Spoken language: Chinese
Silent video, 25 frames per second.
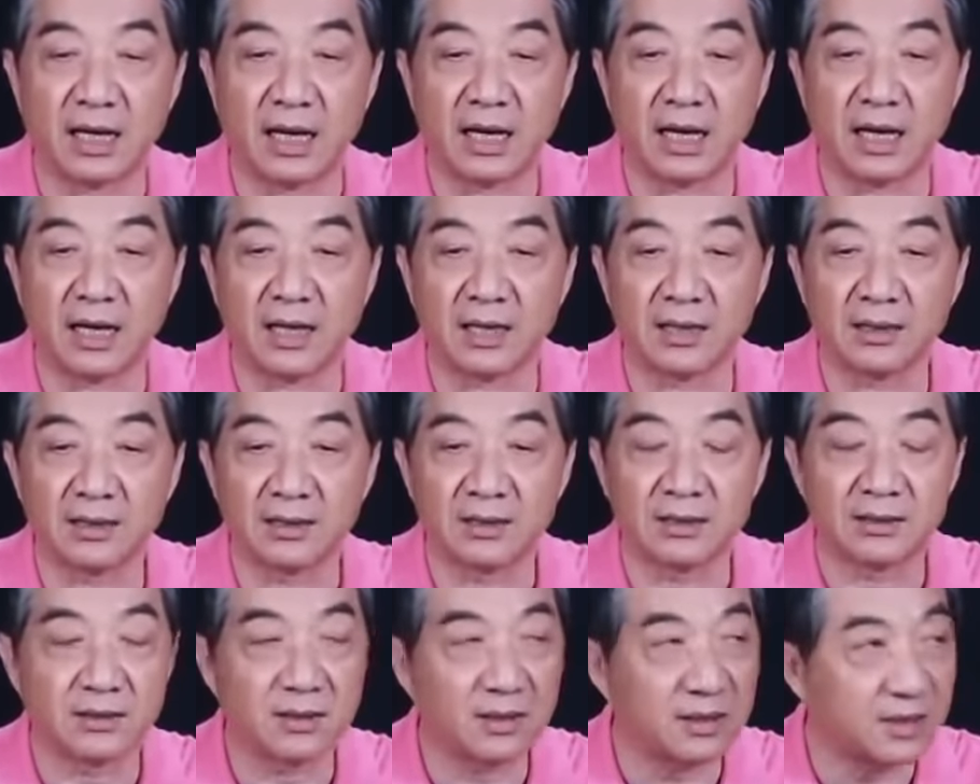啊，
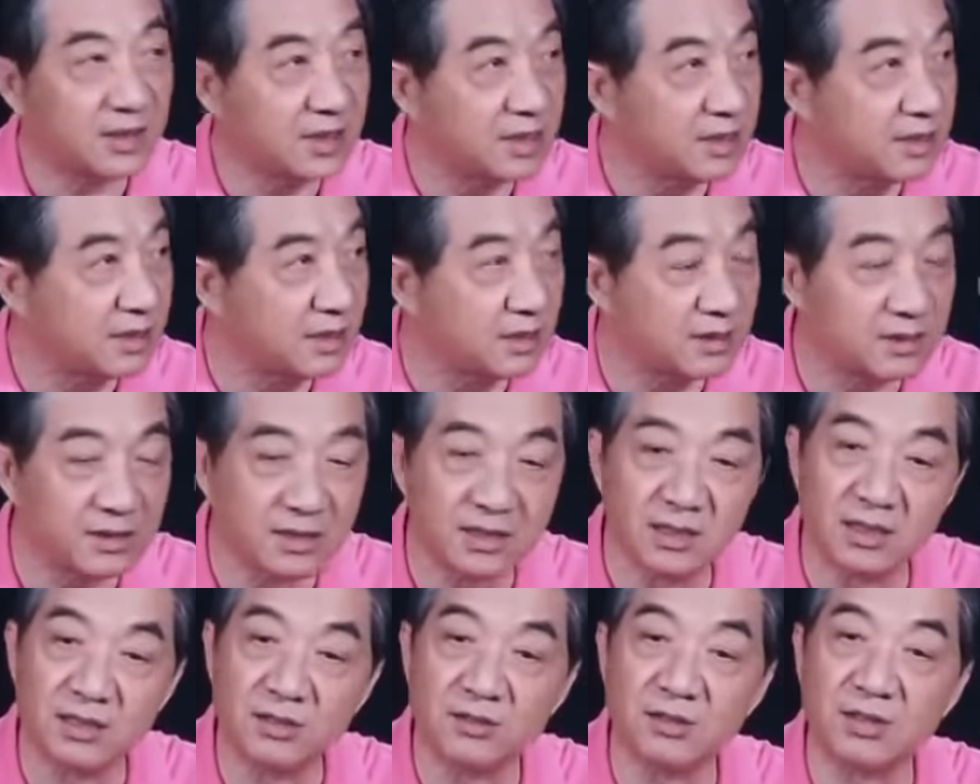在艇上
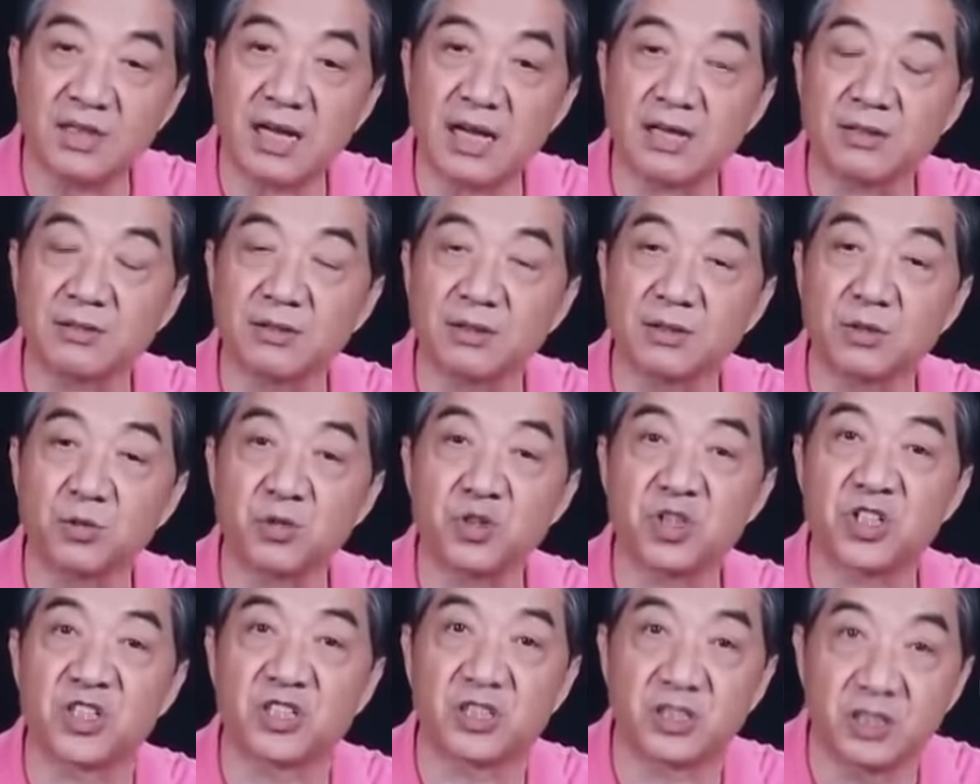自己就干上来，
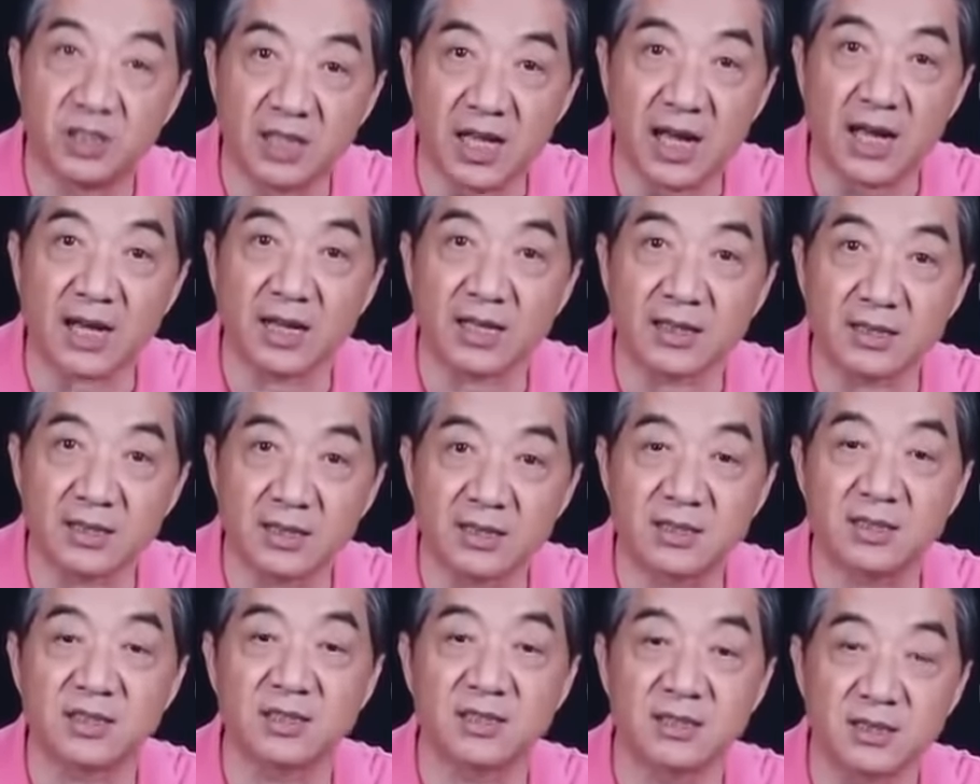都实弹，
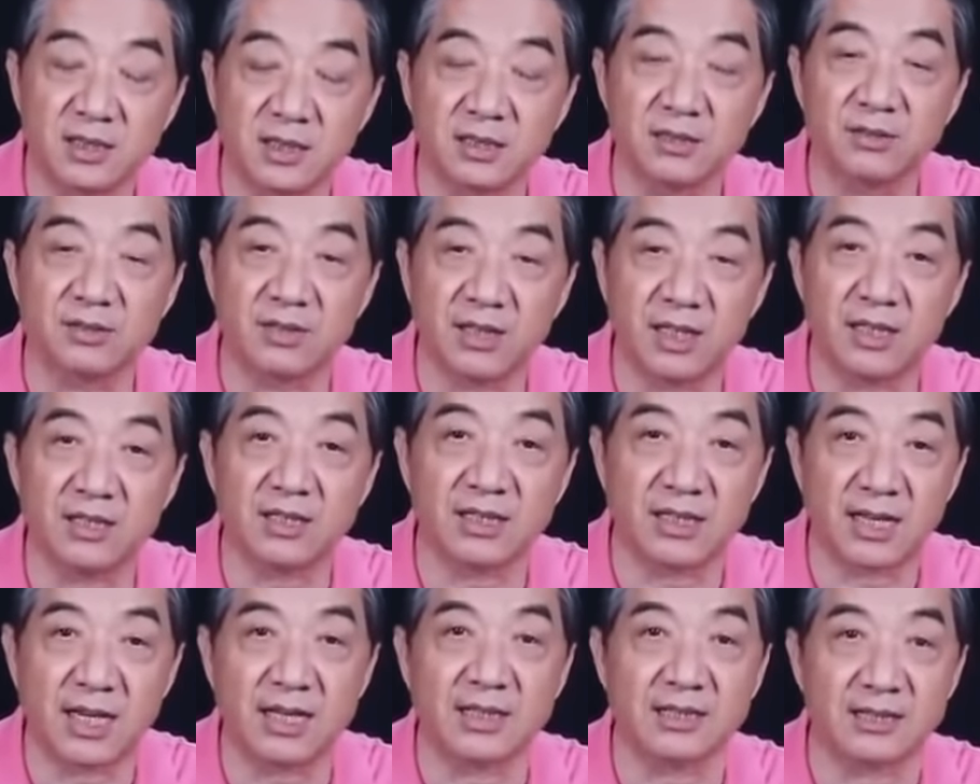在艇上就开
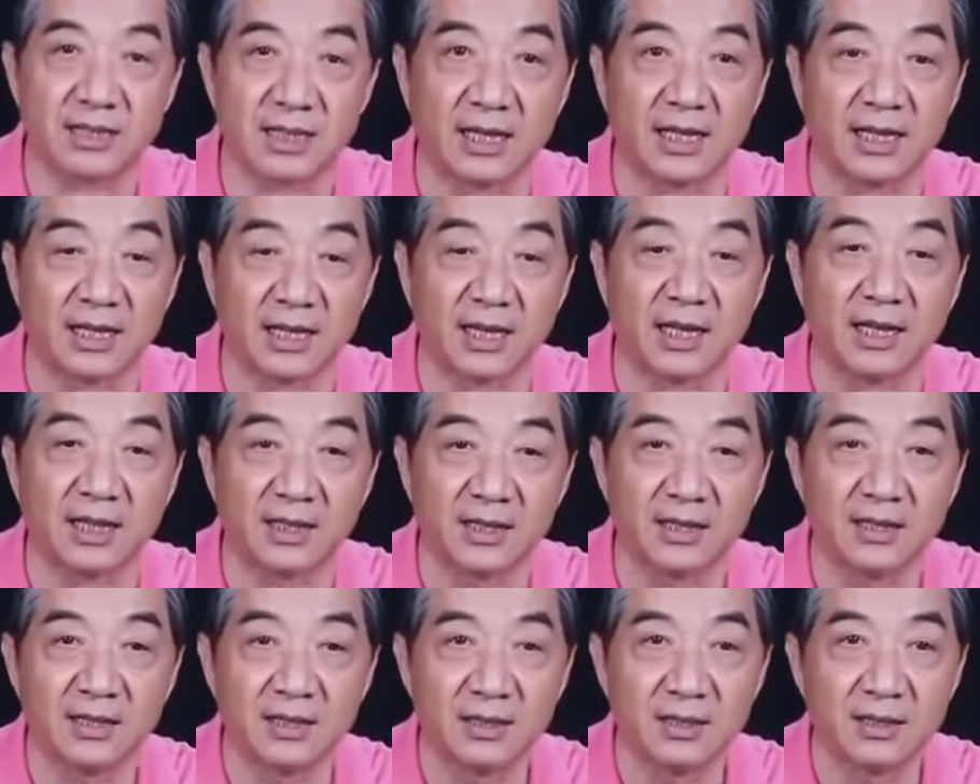始干起来了，
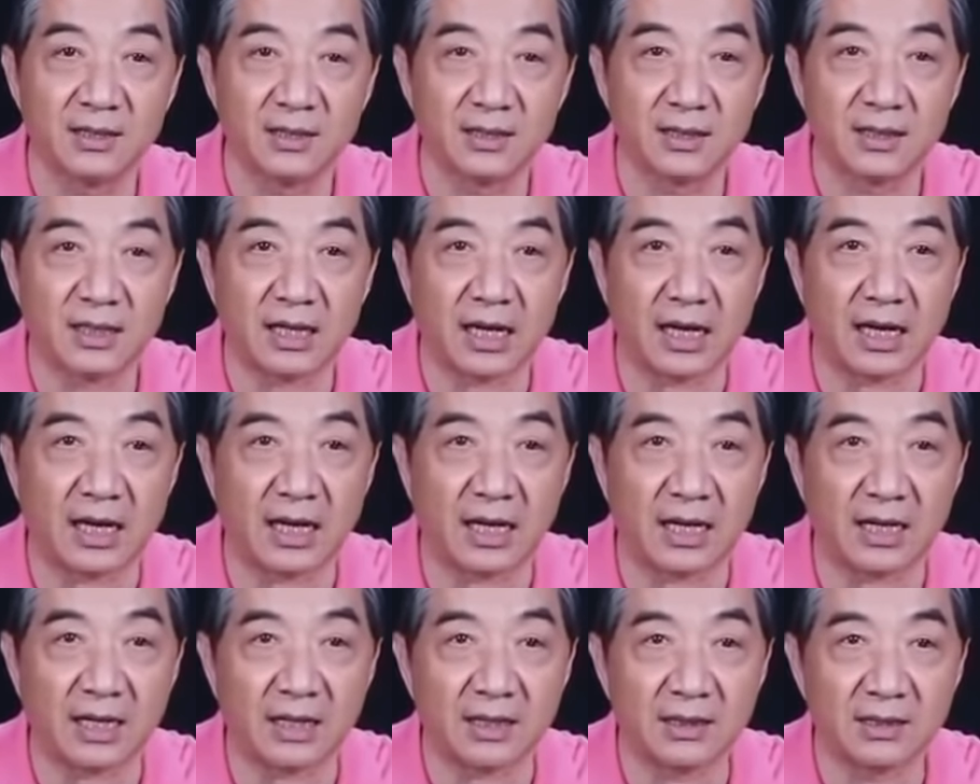
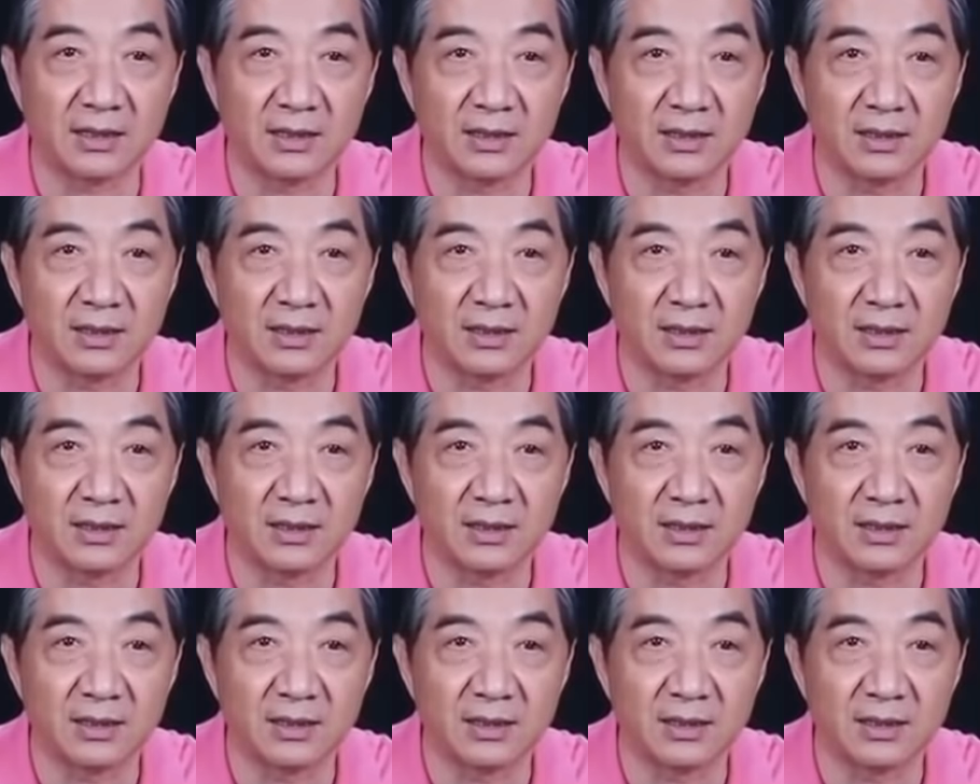啊，